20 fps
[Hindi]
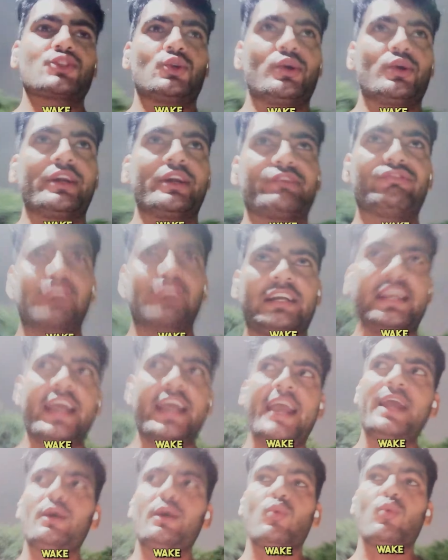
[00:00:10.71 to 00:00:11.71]
सो एक
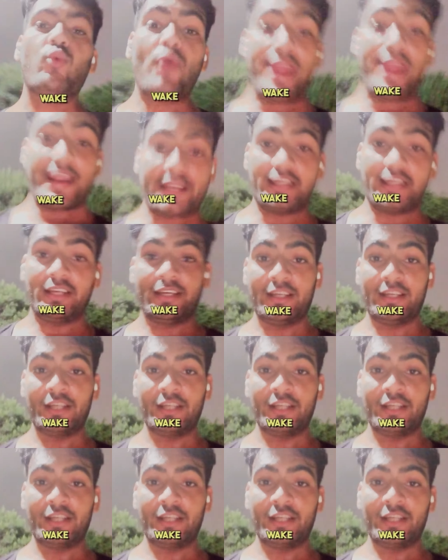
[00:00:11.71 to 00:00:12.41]
वर्ड है वेक